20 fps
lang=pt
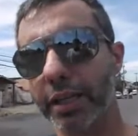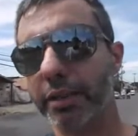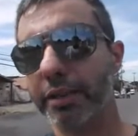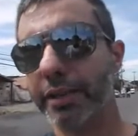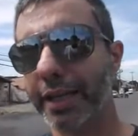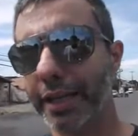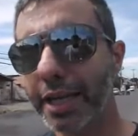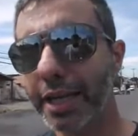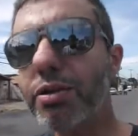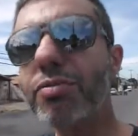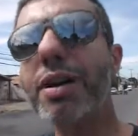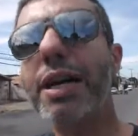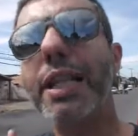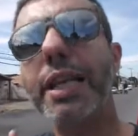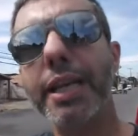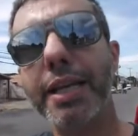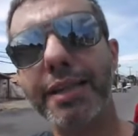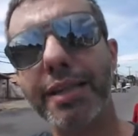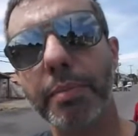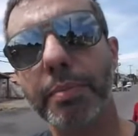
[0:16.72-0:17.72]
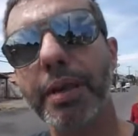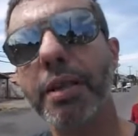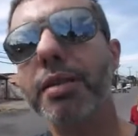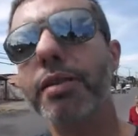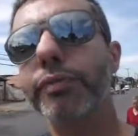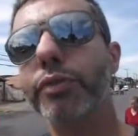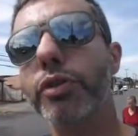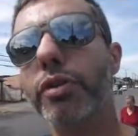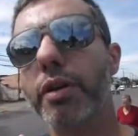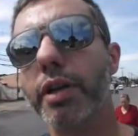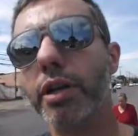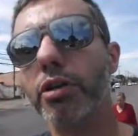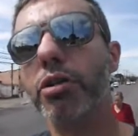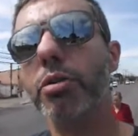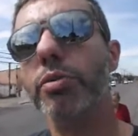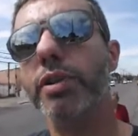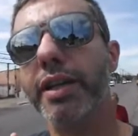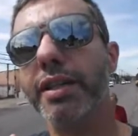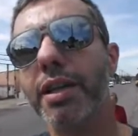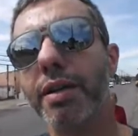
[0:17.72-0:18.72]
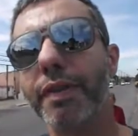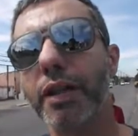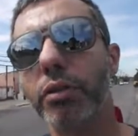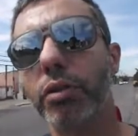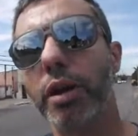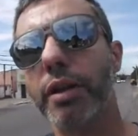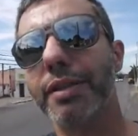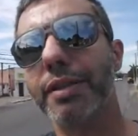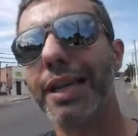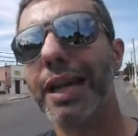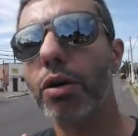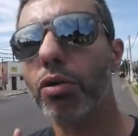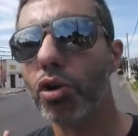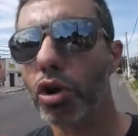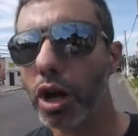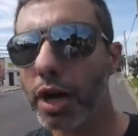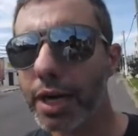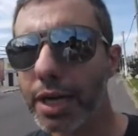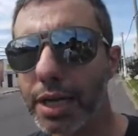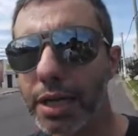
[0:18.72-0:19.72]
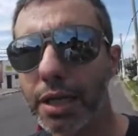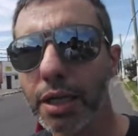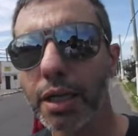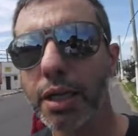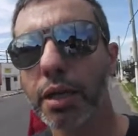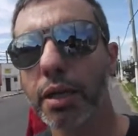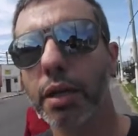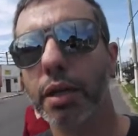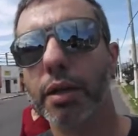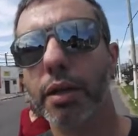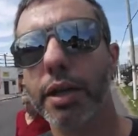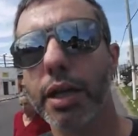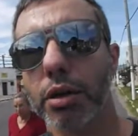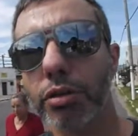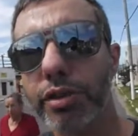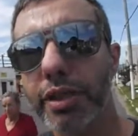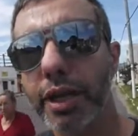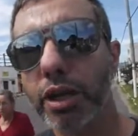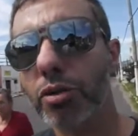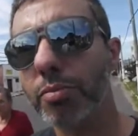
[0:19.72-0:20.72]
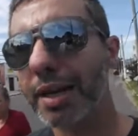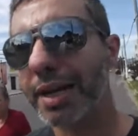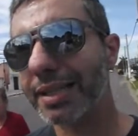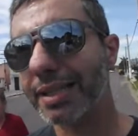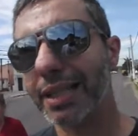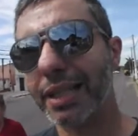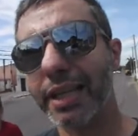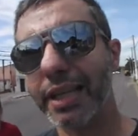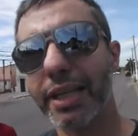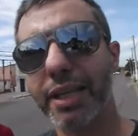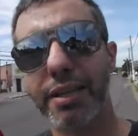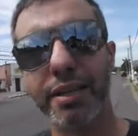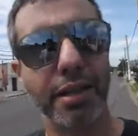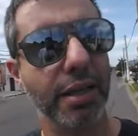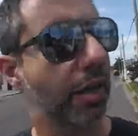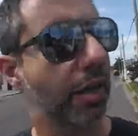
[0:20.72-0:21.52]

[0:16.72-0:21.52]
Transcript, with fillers: seriam galerias da Bento que funcionariam como reservatórios. Agora não serão mais galerias.